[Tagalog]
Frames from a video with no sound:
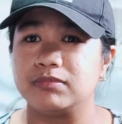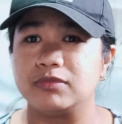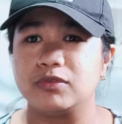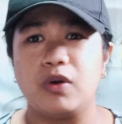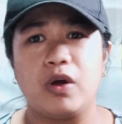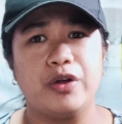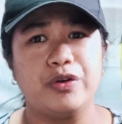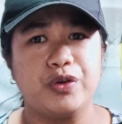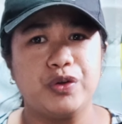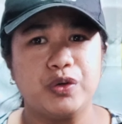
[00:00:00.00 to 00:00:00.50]

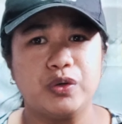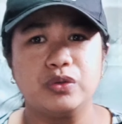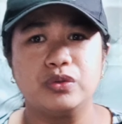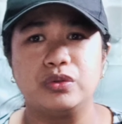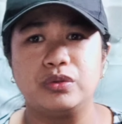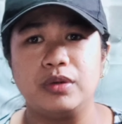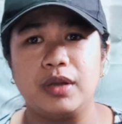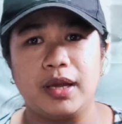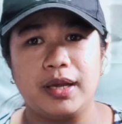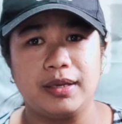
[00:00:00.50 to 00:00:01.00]
kung ano nung
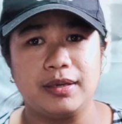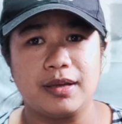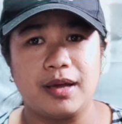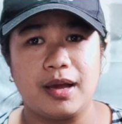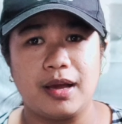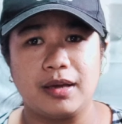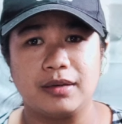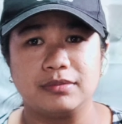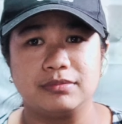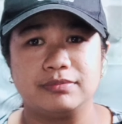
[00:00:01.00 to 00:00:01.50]
kulay
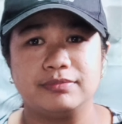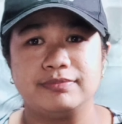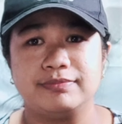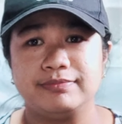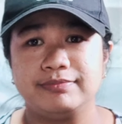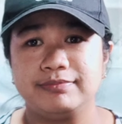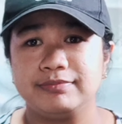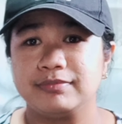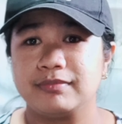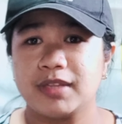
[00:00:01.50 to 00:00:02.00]
ng
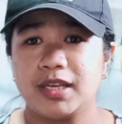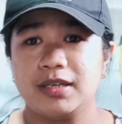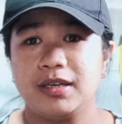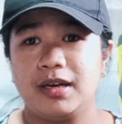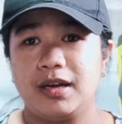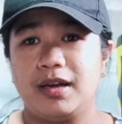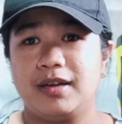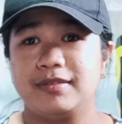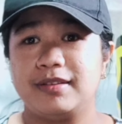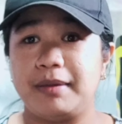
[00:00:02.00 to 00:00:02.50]

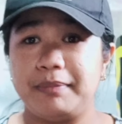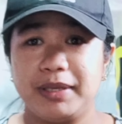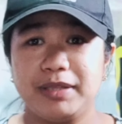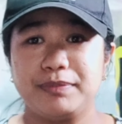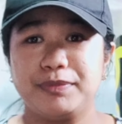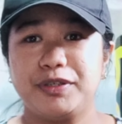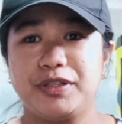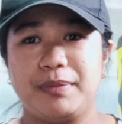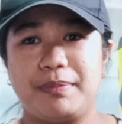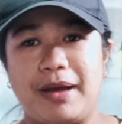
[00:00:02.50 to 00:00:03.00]
uh, damit
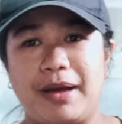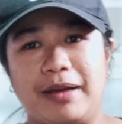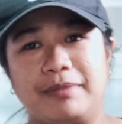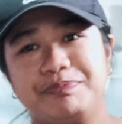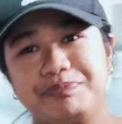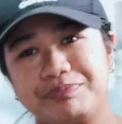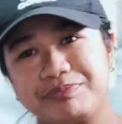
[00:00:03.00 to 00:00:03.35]
mo, ba diba?